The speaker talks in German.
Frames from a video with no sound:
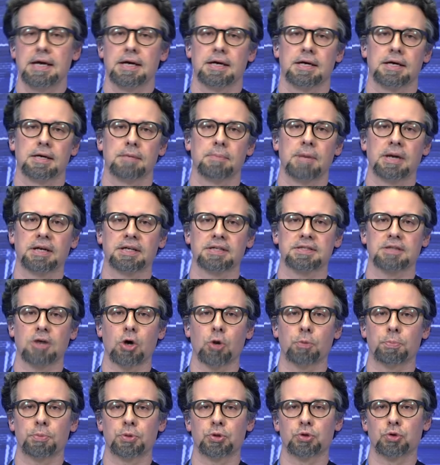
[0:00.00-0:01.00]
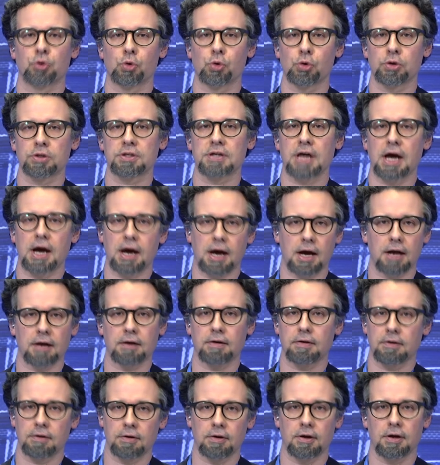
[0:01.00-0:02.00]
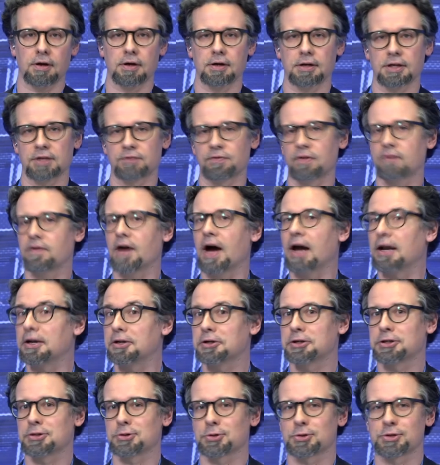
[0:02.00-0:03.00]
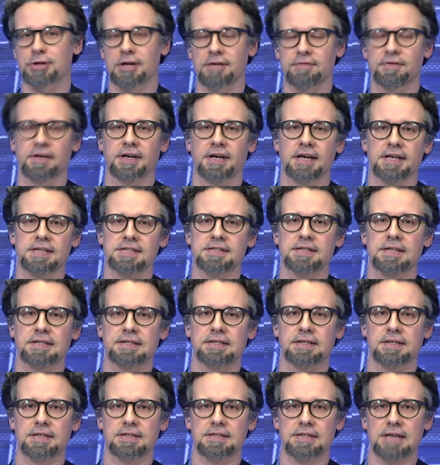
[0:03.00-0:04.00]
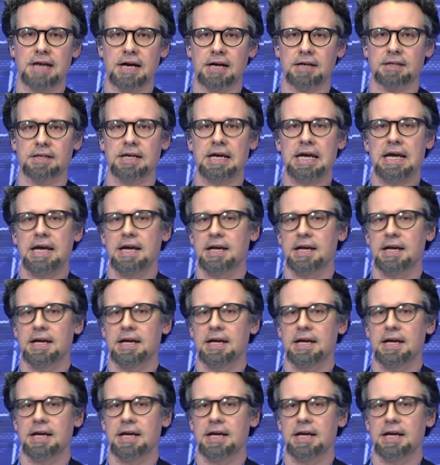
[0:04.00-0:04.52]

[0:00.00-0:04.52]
ähm, hat das auch betont daran, äh, dass wenn wir alle nicht so schnell vergessen, hat sie gesagt,